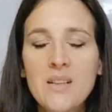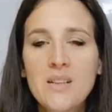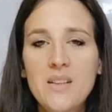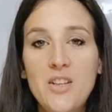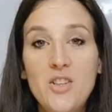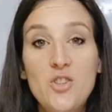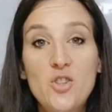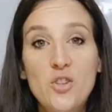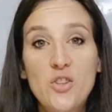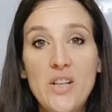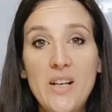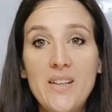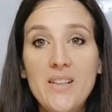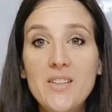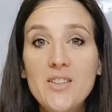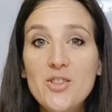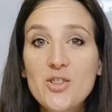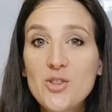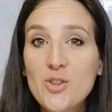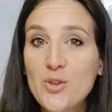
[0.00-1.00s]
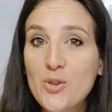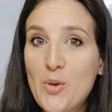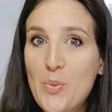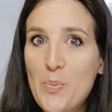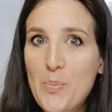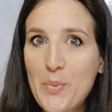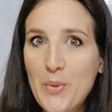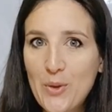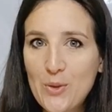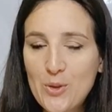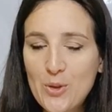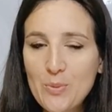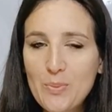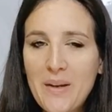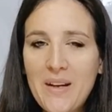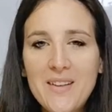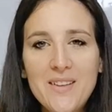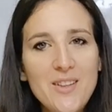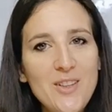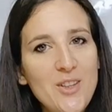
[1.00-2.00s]
I gioielli sono molto
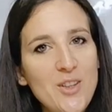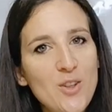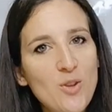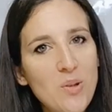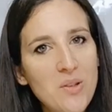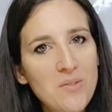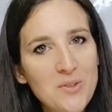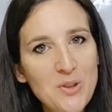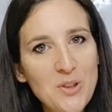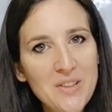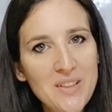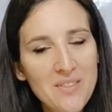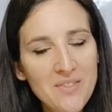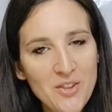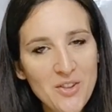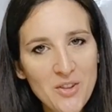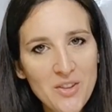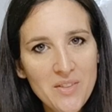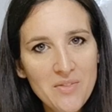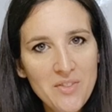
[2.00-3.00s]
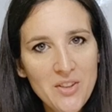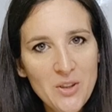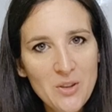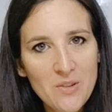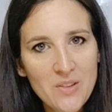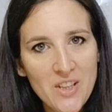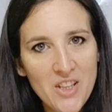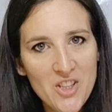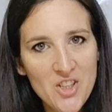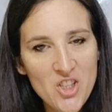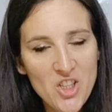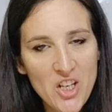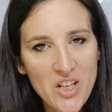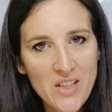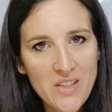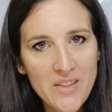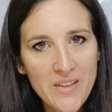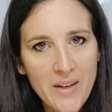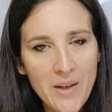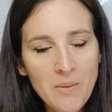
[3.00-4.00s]
belli, ho avuto davvero difficoltà a
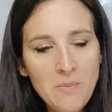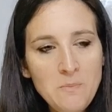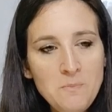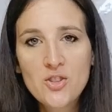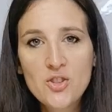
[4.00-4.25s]
scegliere.